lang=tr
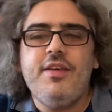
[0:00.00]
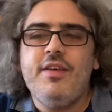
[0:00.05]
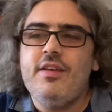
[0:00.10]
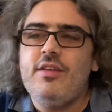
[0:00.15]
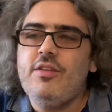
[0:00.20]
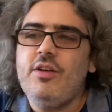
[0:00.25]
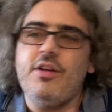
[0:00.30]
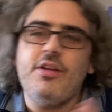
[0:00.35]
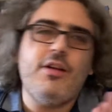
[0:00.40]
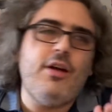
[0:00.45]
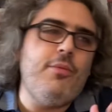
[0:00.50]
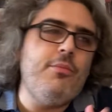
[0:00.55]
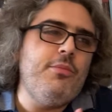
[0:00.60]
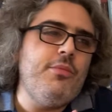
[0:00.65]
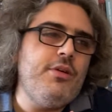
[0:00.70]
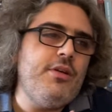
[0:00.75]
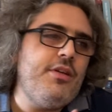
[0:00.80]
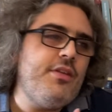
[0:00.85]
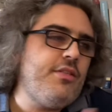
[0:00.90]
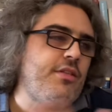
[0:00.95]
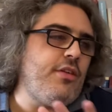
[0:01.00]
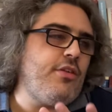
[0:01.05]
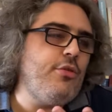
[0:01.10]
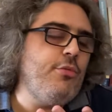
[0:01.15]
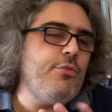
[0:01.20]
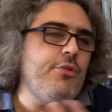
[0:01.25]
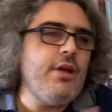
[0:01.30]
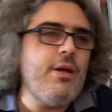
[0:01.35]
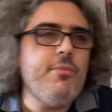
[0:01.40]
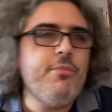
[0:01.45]
Tarkan mı, Zeki
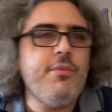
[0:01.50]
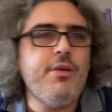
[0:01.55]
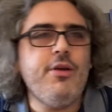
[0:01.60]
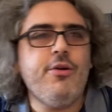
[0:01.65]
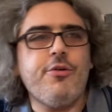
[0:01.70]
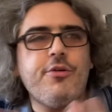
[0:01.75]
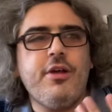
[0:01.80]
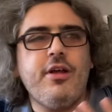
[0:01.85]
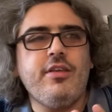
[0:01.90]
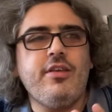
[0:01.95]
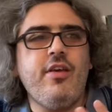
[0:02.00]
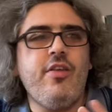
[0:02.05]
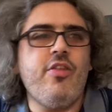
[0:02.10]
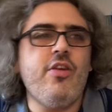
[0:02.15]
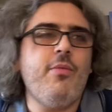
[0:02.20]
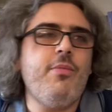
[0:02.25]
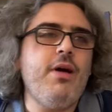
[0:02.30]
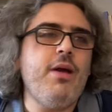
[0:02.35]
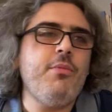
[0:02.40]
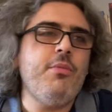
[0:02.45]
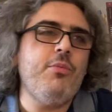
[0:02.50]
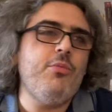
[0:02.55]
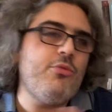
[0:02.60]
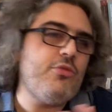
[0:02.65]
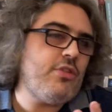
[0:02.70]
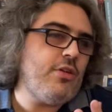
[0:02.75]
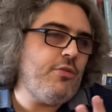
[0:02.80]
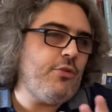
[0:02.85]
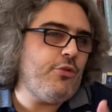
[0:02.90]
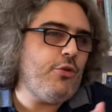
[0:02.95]
Müren mi, Orhan Gencebay mı,
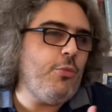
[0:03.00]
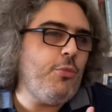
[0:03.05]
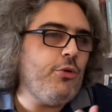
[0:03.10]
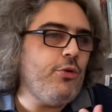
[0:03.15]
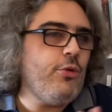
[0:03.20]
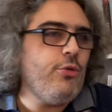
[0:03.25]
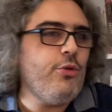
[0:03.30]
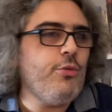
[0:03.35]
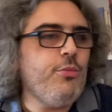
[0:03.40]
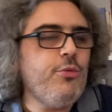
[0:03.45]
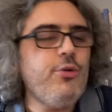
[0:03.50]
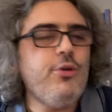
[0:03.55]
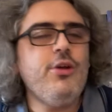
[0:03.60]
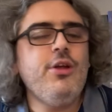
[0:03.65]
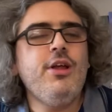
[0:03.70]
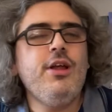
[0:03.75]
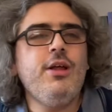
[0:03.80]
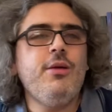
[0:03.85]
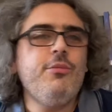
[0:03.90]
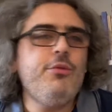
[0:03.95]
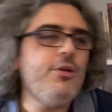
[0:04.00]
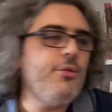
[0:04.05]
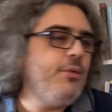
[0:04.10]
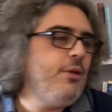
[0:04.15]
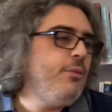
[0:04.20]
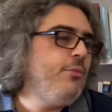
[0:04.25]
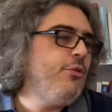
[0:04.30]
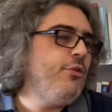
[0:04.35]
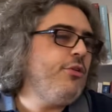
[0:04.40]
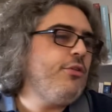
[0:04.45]
Mustafa Topaloğlu mu? Bunu
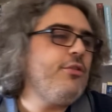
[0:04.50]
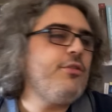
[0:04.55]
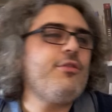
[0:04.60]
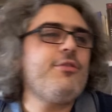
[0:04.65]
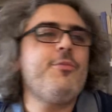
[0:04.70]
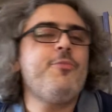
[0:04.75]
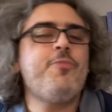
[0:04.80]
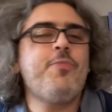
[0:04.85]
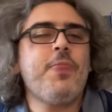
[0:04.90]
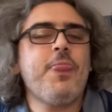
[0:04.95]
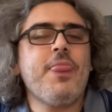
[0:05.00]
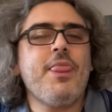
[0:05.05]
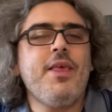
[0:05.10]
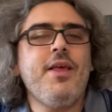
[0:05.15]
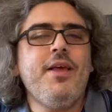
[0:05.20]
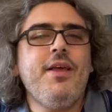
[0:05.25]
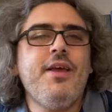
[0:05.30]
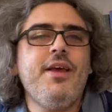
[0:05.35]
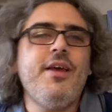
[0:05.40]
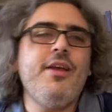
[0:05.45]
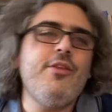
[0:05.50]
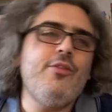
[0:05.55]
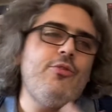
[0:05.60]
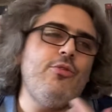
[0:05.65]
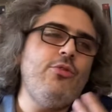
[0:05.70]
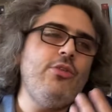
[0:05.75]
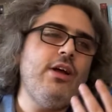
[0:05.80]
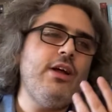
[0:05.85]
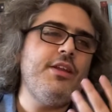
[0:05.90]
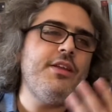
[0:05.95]
bilmiyoruz. E,
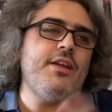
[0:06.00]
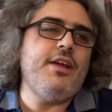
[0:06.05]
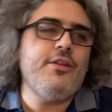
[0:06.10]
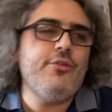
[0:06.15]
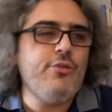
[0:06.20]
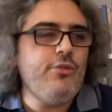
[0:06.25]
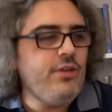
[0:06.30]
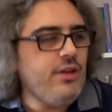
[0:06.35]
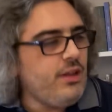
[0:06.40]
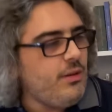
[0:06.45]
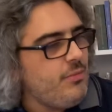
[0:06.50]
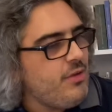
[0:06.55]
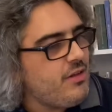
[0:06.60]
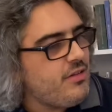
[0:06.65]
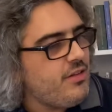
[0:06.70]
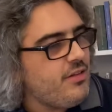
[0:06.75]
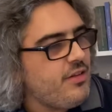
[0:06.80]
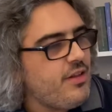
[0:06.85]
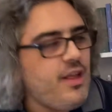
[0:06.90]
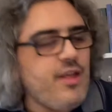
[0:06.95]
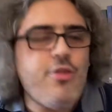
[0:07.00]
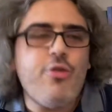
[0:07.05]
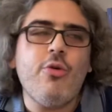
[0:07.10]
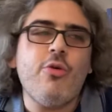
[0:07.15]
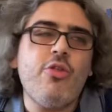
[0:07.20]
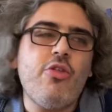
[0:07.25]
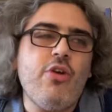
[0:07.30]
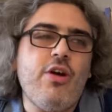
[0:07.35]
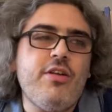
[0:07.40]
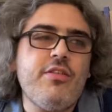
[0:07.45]
dünyada da, dünya edebiyatında da en
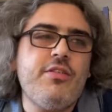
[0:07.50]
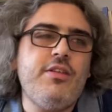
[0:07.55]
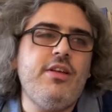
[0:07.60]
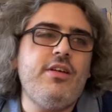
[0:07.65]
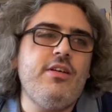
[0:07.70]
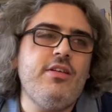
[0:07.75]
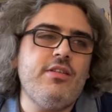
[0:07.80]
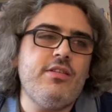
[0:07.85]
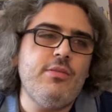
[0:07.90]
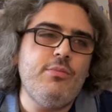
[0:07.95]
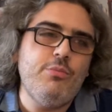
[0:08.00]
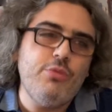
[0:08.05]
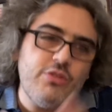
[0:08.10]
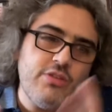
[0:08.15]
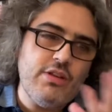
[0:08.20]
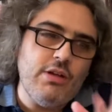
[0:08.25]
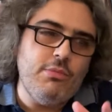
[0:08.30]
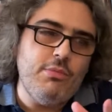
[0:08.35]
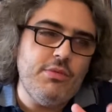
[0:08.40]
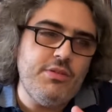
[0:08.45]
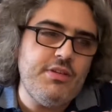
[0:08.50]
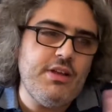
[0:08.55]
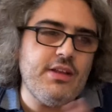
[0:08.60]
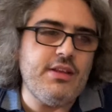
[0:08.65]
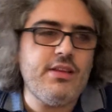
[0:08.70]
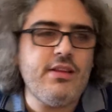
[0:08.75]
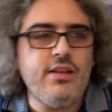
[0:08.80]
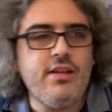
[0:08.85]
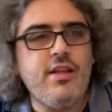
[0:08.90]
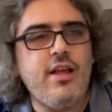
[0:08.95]
çok Charles Dickens'ın bu kitabı mı
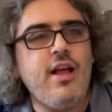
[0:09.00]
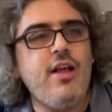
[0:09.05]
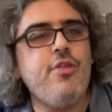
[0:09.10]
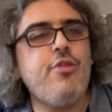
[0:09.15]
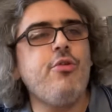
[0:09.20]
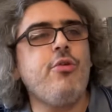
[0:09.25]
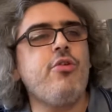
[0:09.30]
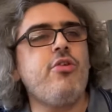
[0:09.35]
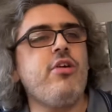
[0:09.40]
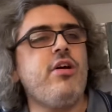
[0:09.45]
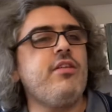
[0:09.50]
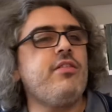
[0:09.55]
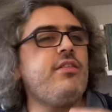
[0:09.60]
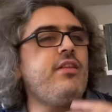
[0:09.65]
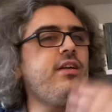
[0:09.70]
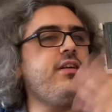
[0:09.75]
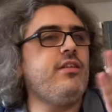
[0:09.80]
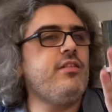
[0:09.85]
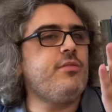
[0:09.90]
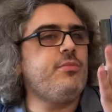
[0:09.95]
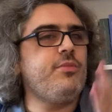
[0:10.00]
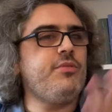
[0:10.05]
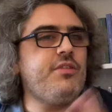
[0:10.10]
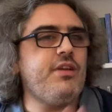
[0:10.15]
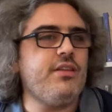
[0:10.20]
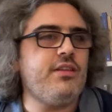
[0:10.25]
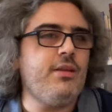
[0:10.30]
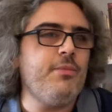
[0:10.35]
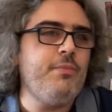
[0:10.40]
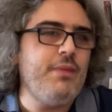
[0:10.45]
sattı? En çok Charles Dickens mi
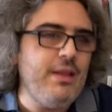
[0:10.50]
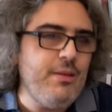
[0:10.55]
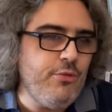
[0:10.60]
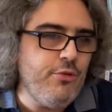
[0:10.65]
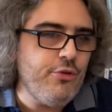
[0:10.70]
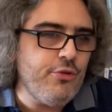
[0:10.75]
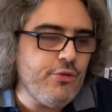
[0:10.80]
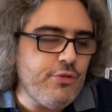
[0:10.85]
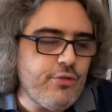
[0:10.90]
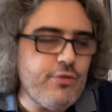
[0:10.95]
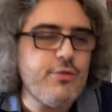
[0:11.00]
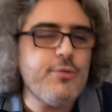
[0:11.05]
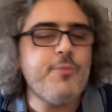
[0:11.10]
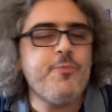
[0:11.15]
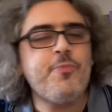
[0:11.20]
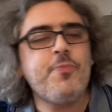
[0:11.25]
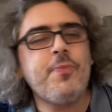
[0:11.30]
sattı bilmiyoruz.